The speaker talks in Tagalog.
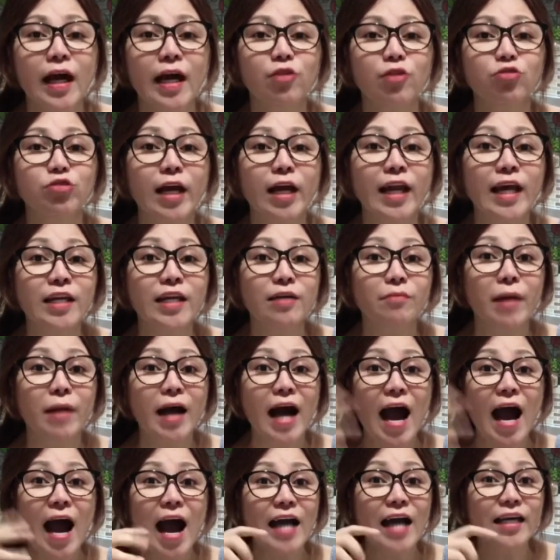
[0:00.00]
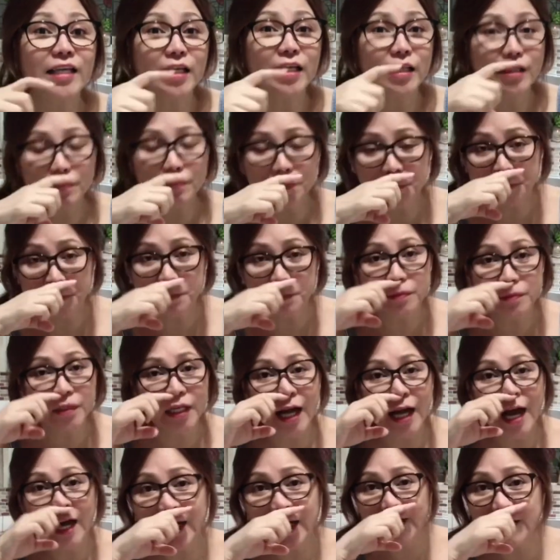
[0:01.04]
dala ng mga hangin. Nag
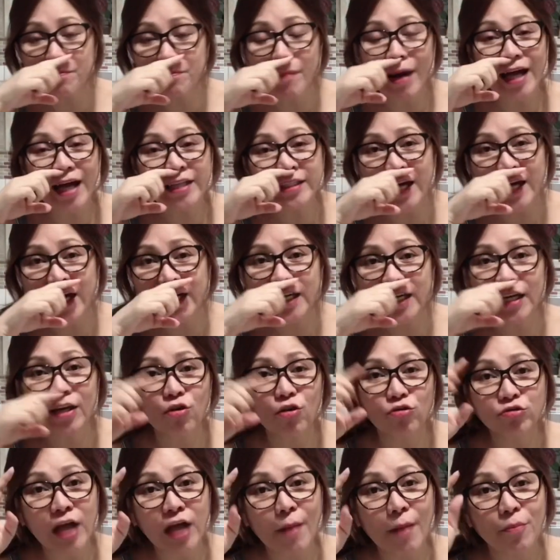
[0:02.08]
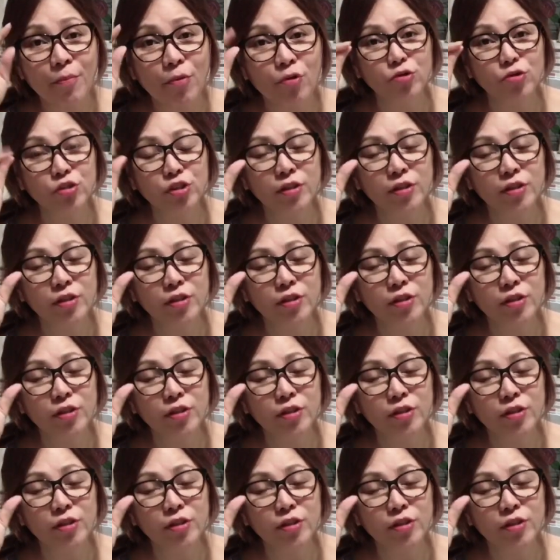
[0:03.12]
makati ang ilong, tapos